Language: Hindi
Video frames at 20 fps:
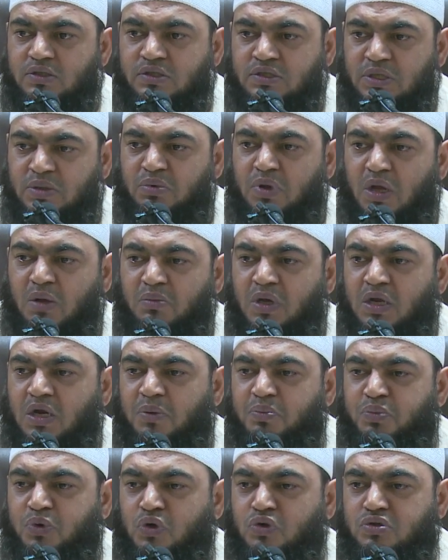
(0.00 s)
जब हमारा
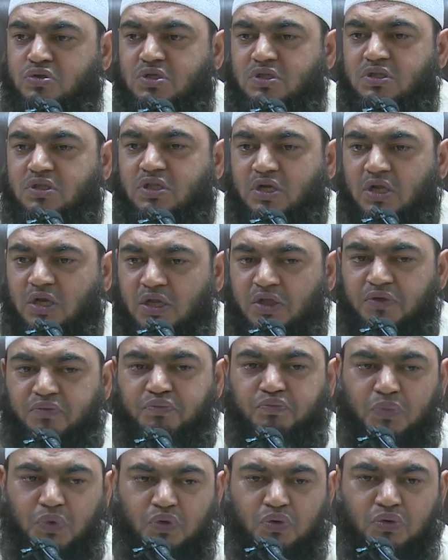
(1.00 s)
पड़ोसी
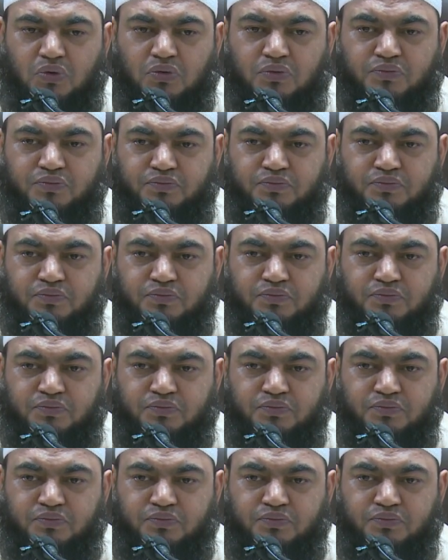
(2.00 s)
तकलीफ़ में हो